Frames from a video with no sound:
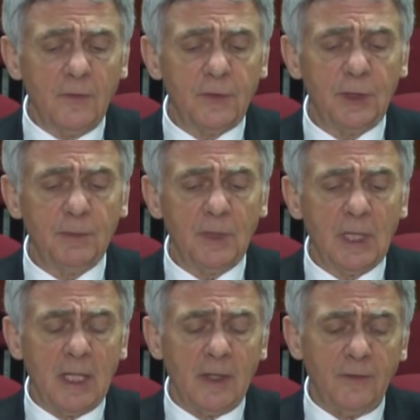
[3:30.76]
w tym
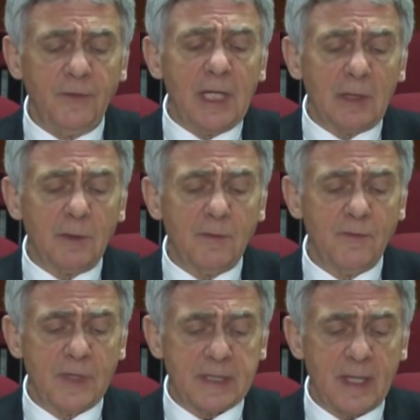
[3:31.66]

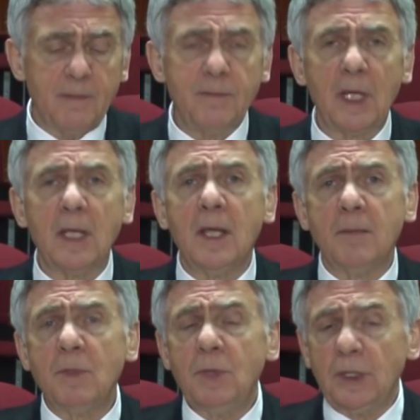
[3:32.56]
finałowym występie?
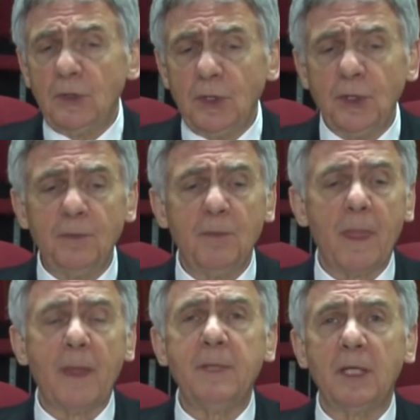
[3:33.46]
Był jedynym
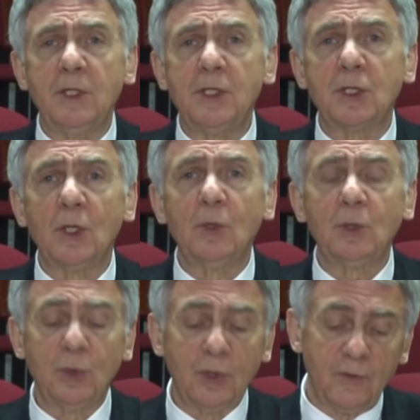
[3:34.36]
pianistą,
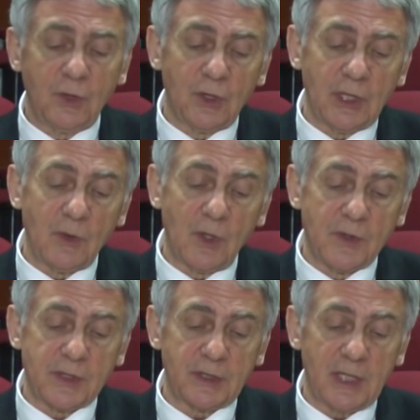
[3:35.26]
który wykonał
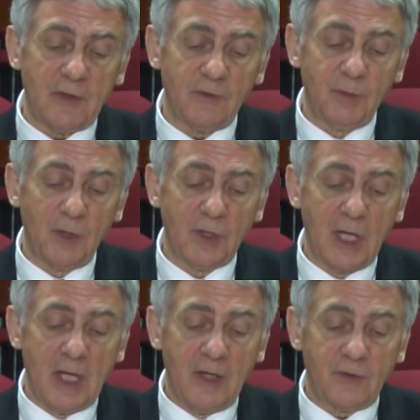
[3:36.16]
koncert F-moll
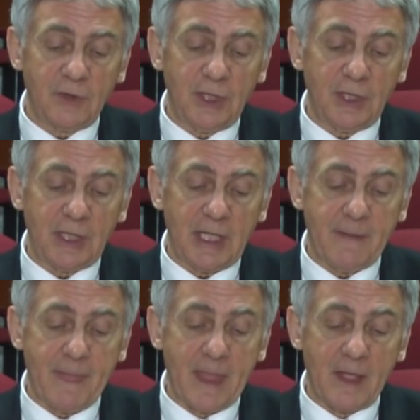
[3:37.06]

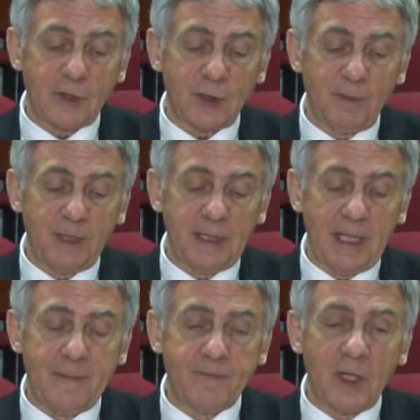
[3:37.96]
Fryderyka
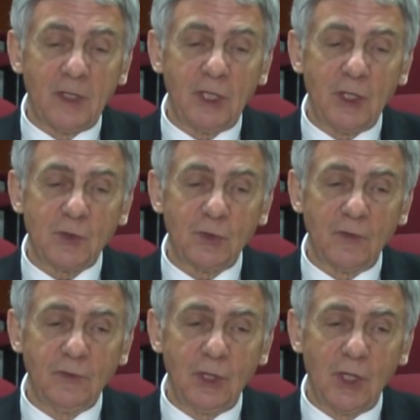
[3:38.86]
Chopina. Ten
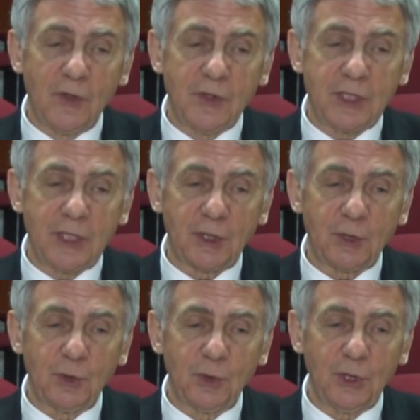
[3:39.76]
cudowny koncert,
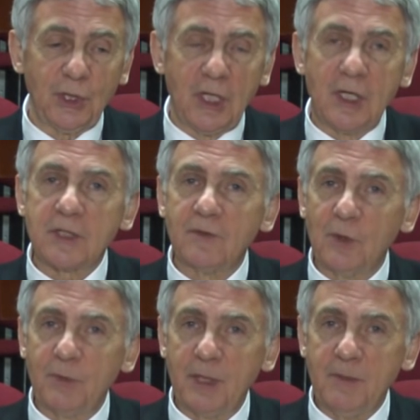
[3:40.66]
który
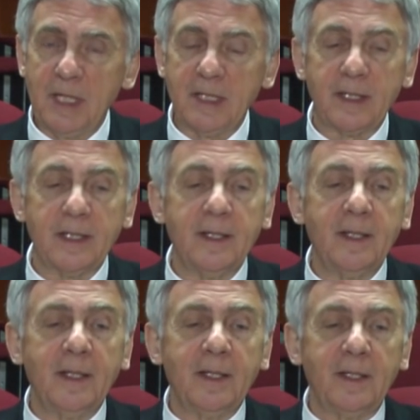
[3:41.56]
swą premierę
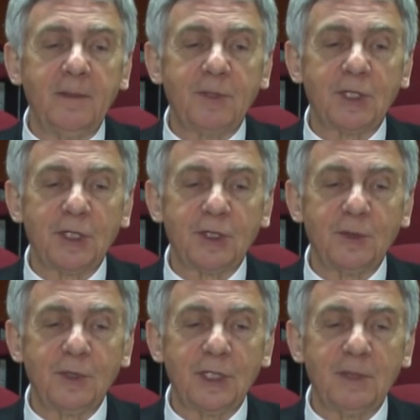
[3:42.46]
e,
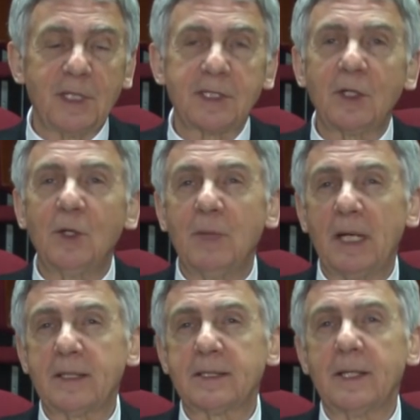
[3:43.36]
przeżył 17
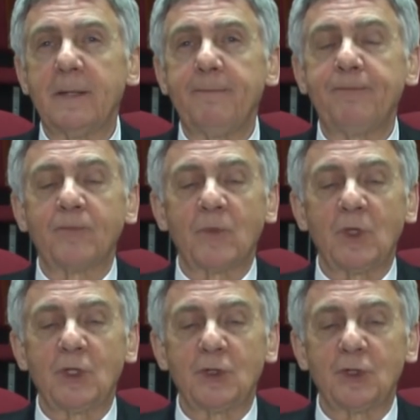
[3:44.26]
marca
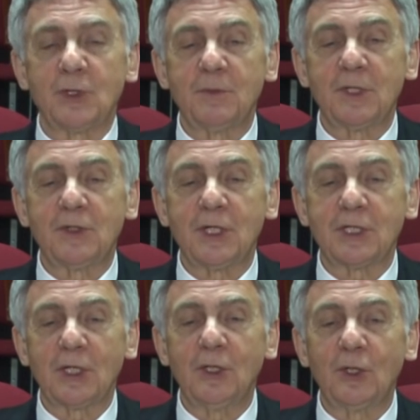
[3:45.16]

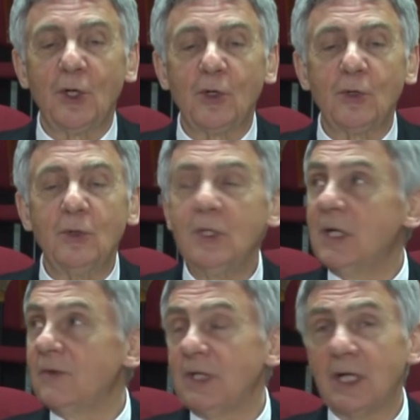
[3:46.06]
1830 roku
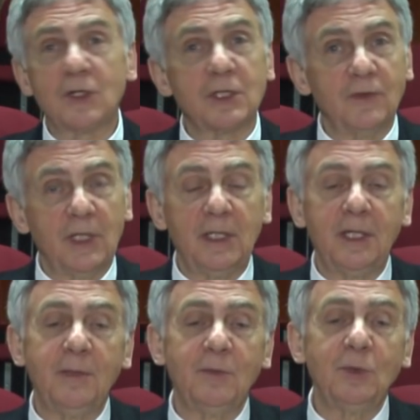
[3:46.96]
w Teatrze
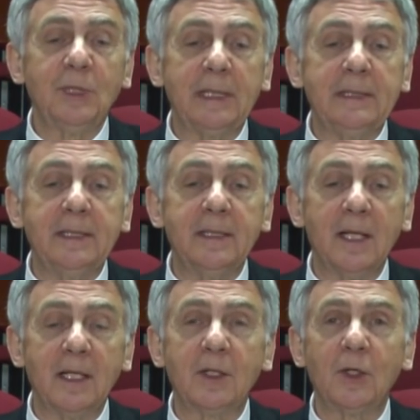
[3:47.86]
Wielkim, tutaj
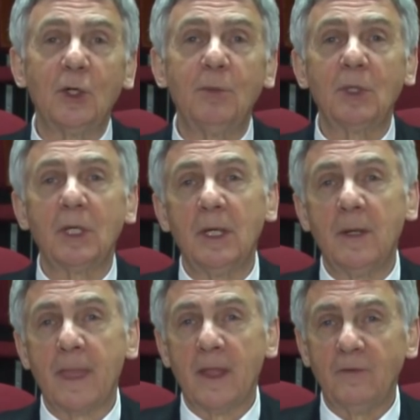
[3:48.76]
niedaleko obok
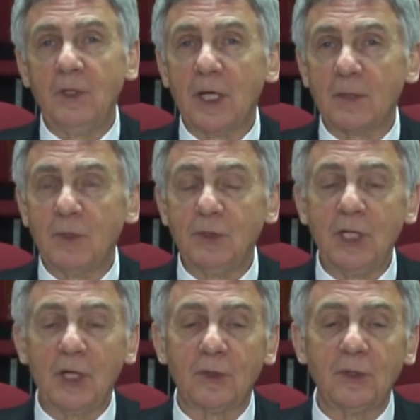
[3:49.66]
Filharmonii
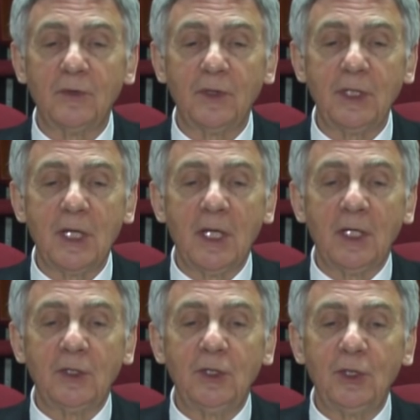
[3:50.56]
Narodowej,
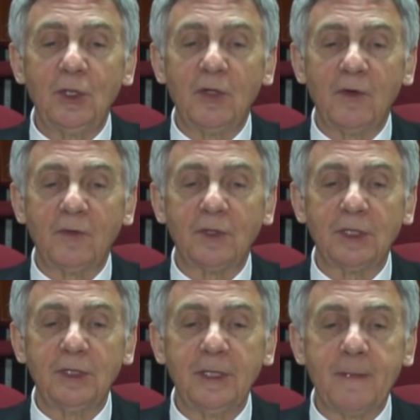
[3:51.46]
dyrygował
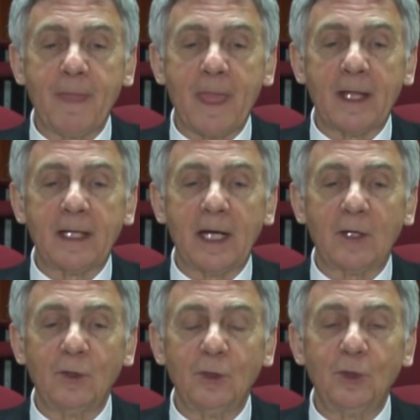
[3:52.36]
wtedy
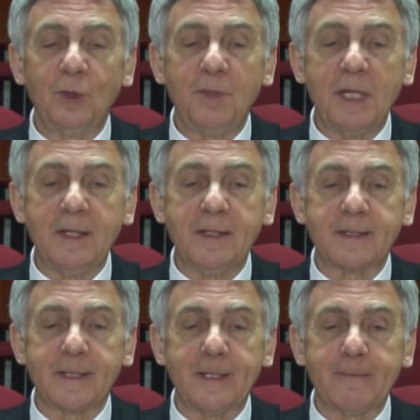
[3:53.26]
Karol
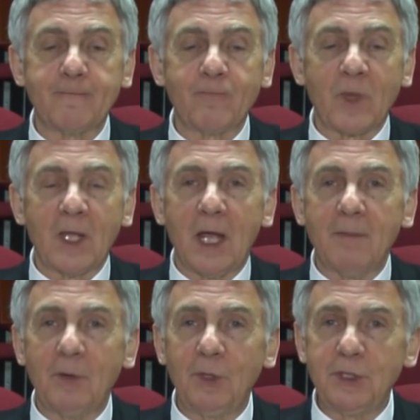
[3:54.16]
Kurpiński. A
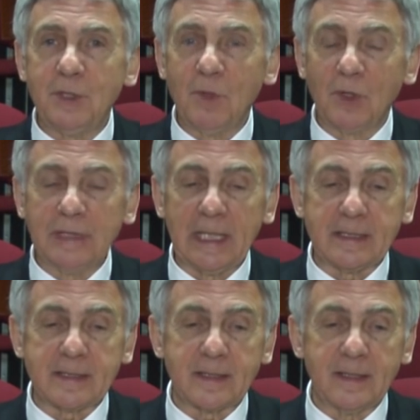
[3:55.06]
Maurycy
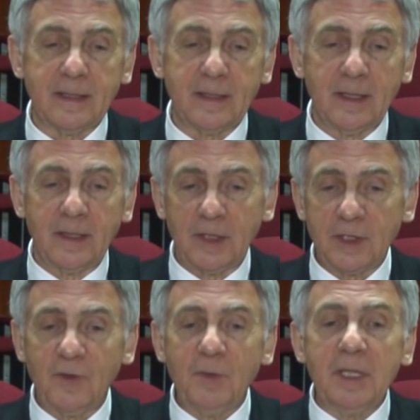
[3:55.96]
Mochnacki,
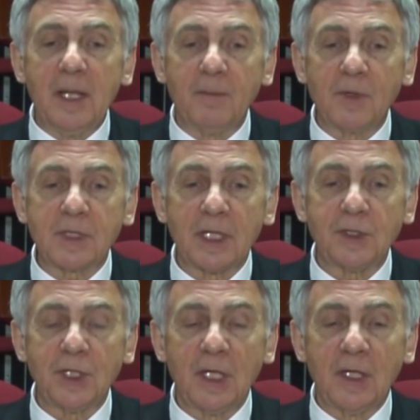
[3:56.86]
też wybitna
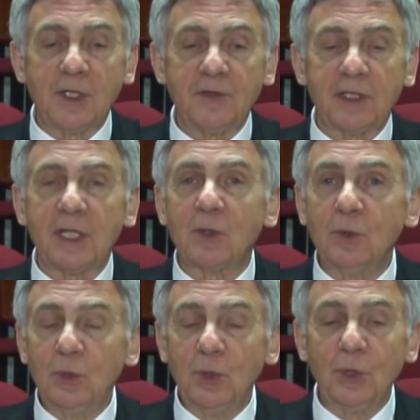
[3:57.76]
postać świata
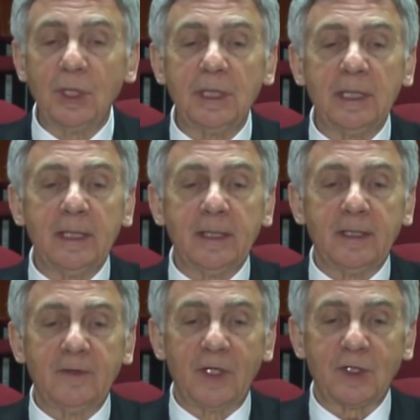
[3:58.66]
kultury
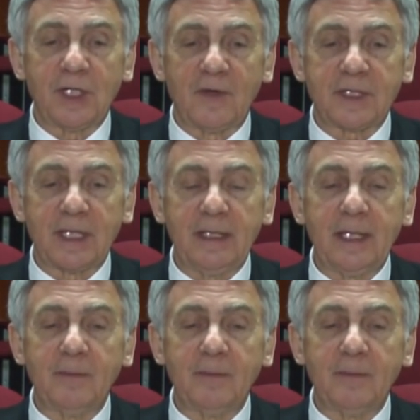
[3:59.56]
e, warszawskiej